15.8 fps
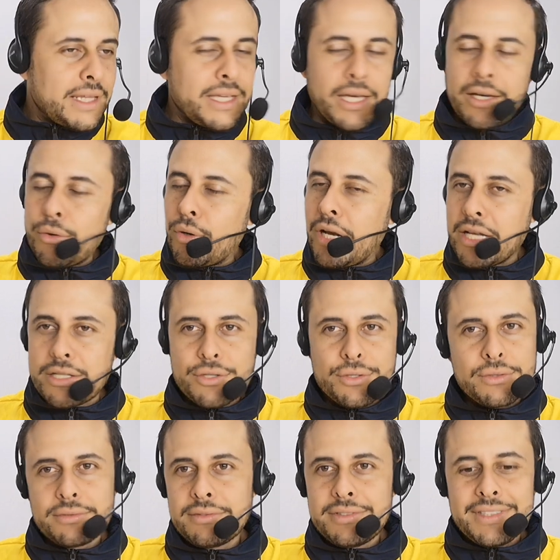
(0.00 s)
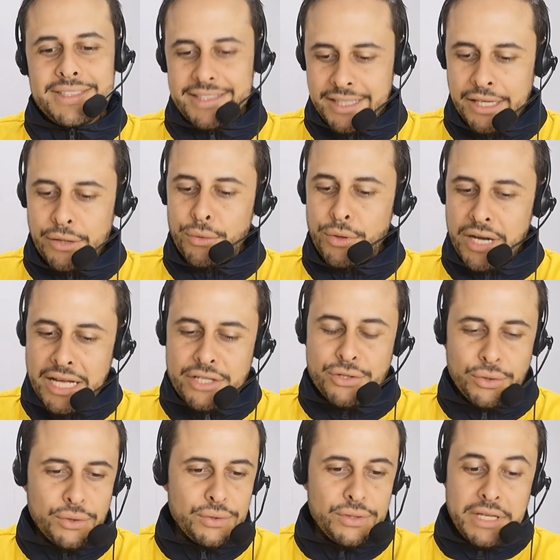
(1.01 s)
Qué golazo. Qué
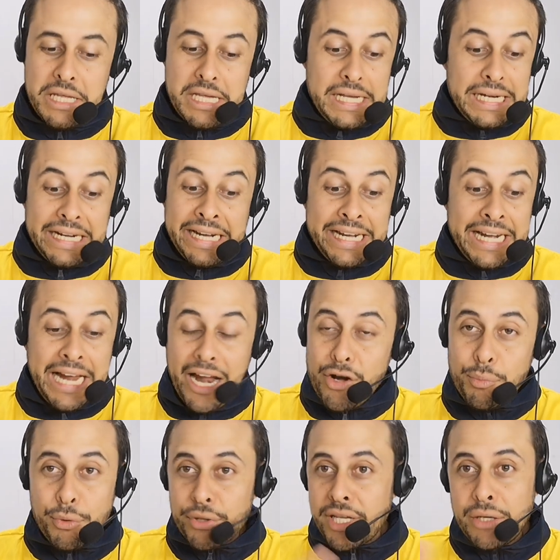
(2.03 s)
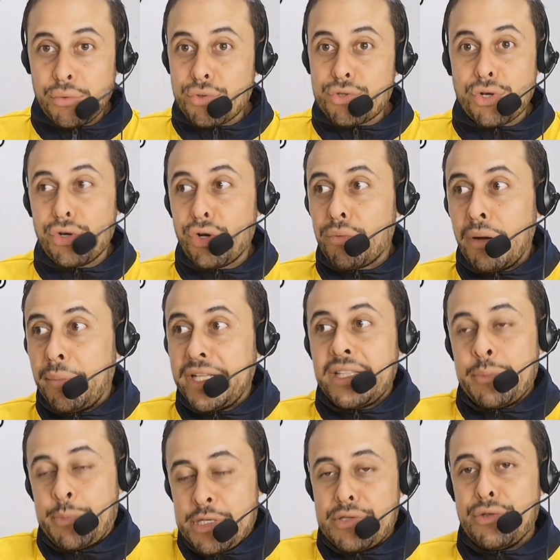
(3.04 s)
golazo raro porque Lucho
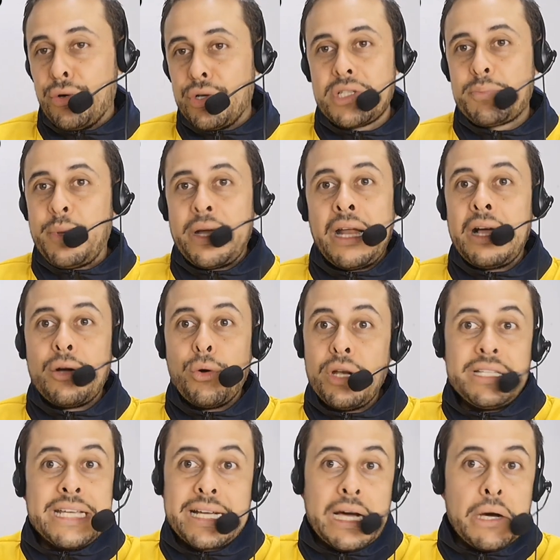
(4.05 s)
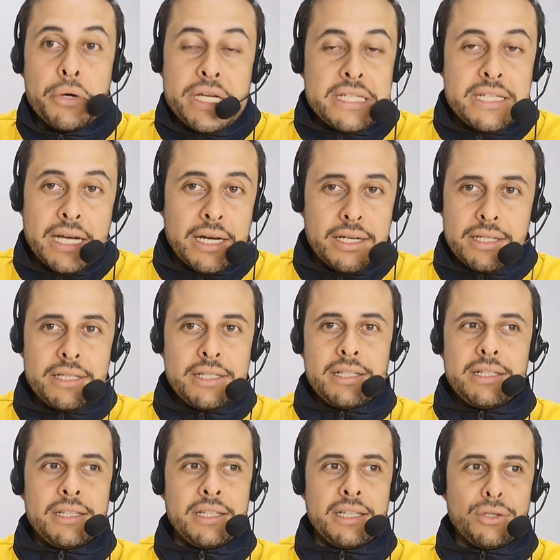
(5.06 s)
normalmente pues, no es para goles de cabeza.
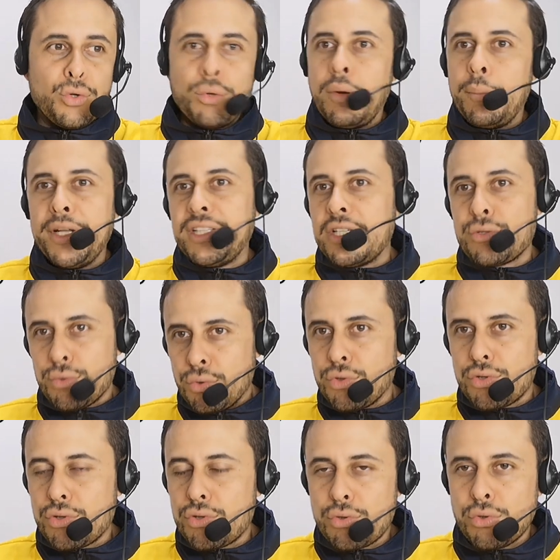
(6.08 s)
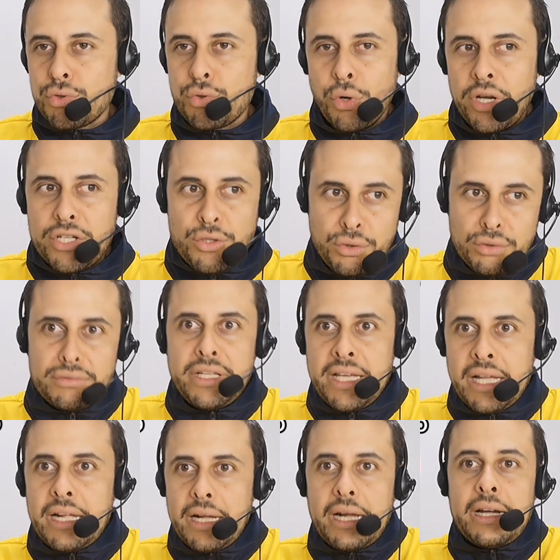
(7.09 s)
Eh, normalmente sus, goles son
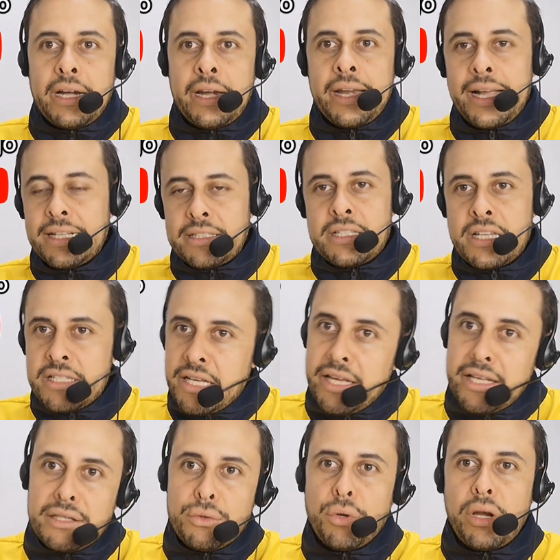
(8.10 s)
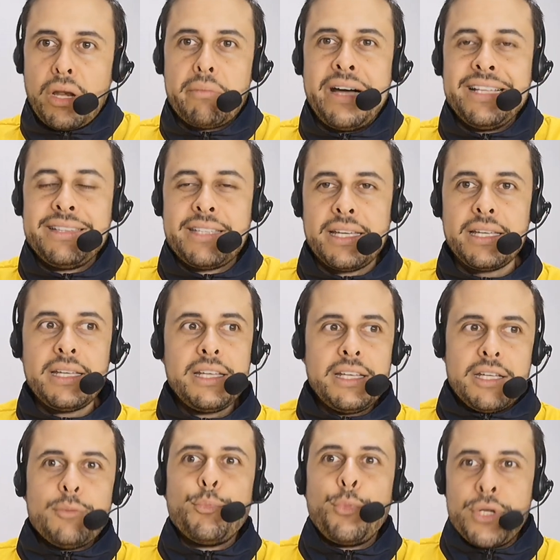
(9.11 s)
de regates hacia adentro y remate.
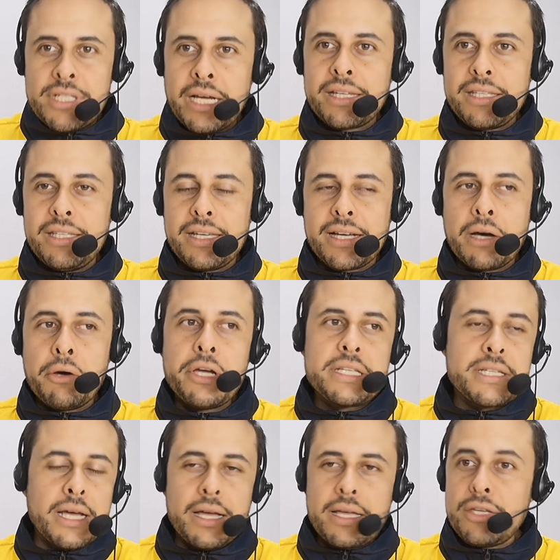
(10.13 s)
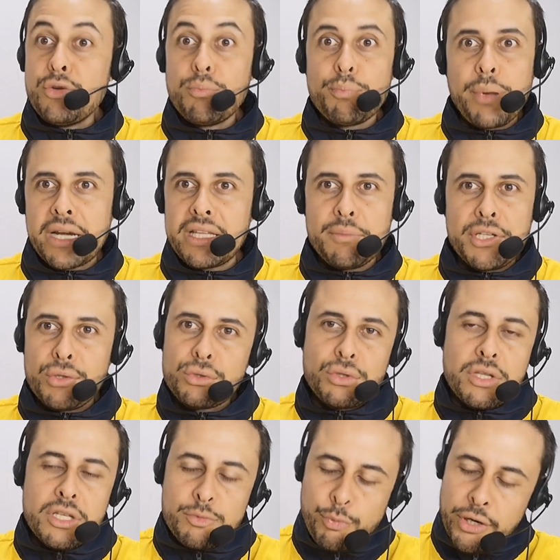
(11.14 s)
Pues aquí de cabeza y un par de
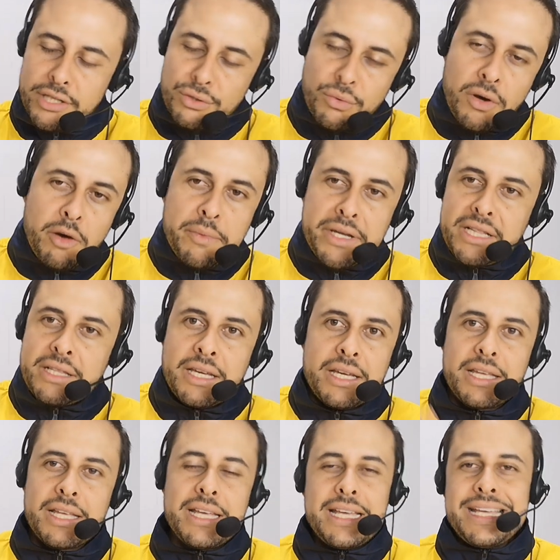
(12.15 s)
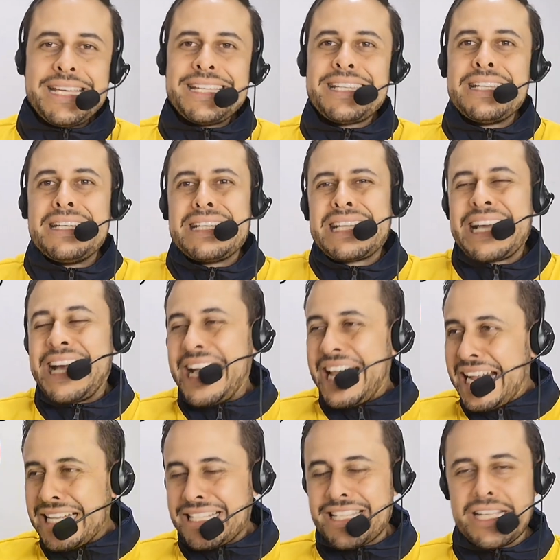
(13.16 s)
minutos después nuevamente
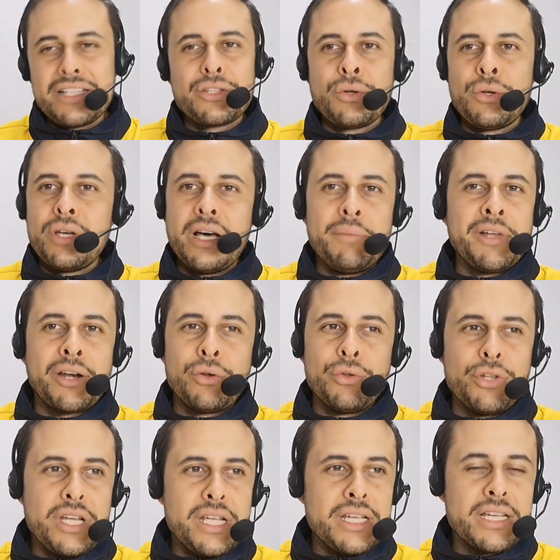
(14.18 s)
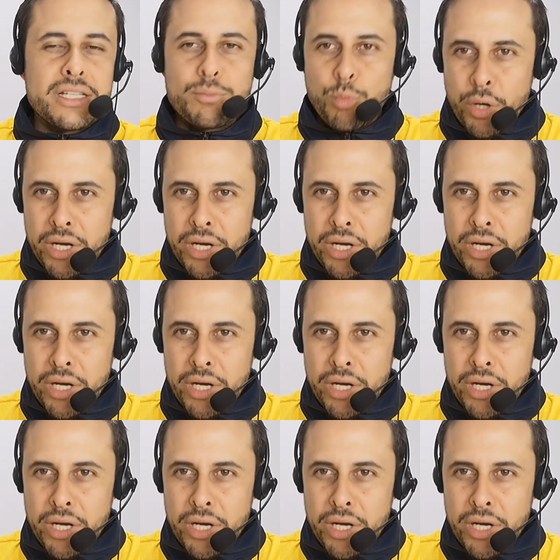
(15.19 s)
gran centro de James Rodríguez,